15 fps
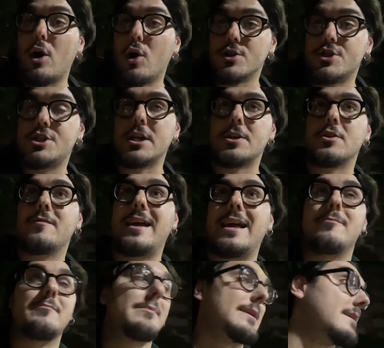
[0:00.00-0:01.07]
oggi a
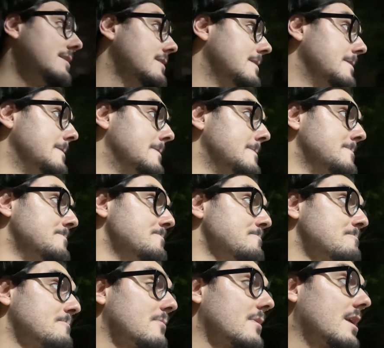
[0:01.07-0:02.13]
novembre
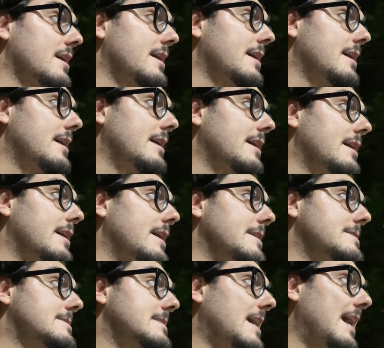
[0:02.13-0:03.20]
eh,
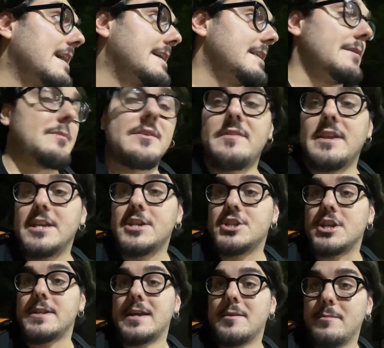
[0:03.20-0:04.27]
Inzaghi gli
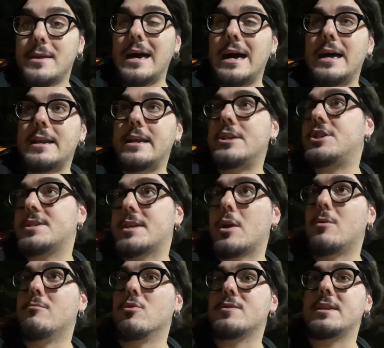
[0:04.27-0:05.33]
preferisce Darmian eh, ci sarà
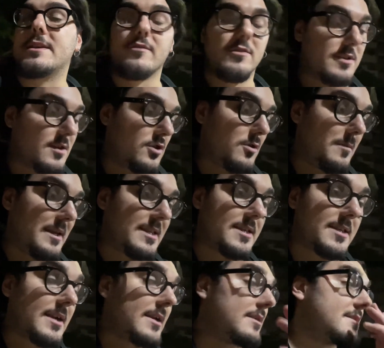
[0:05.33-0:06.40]
un motivo. Secondo me
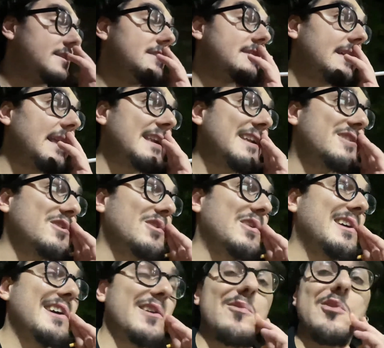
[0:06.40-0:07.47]
si, si, sarà reso
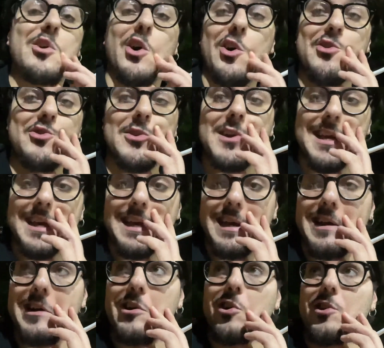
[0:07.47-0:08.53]
anche lui conto che
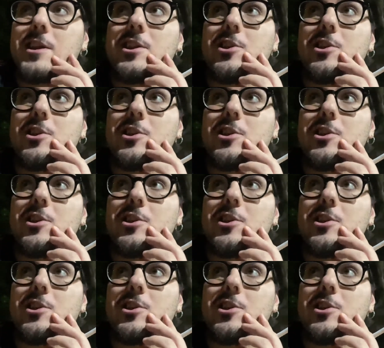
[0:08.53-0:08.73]
ancora